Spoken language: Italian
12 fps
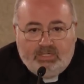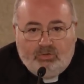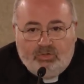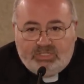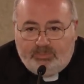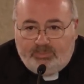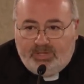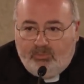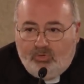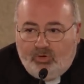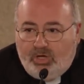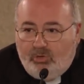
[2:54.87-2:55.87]
Noi
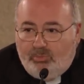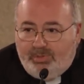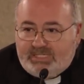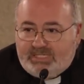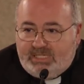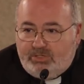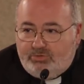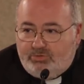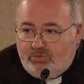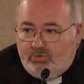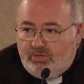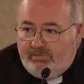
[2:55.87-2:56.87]
sappiamo che è un
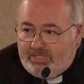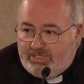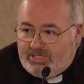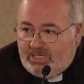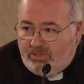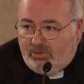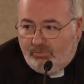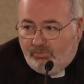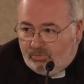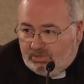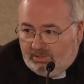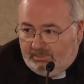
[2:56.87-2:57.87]
passaggio evangelico
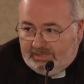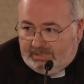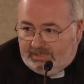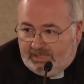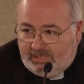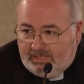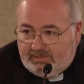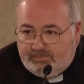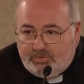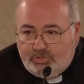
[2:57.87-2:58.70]
fondamentale.